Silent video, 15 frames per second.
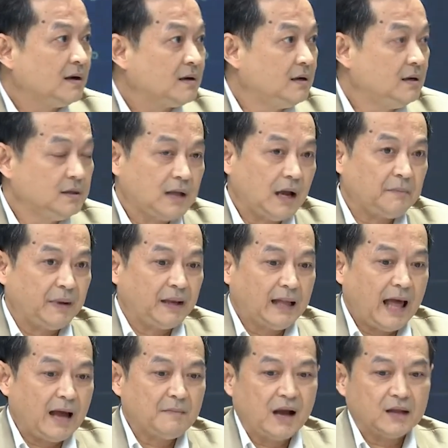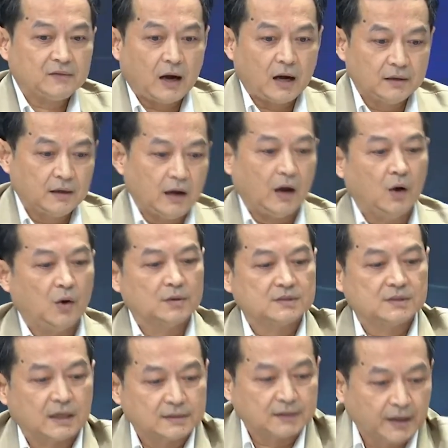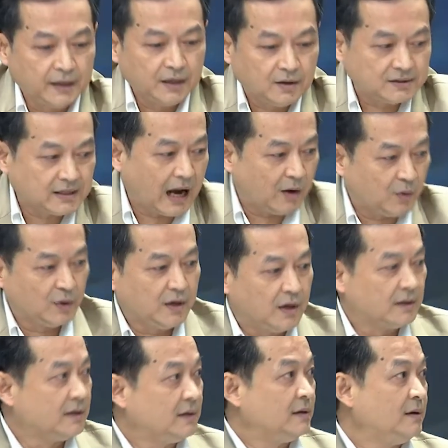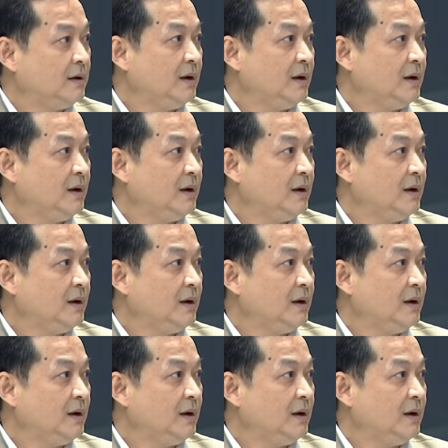คือถ้าไปร่างมาตราหนึ่งเอาสตรีก็จะเอาเรื่องหนึ่ง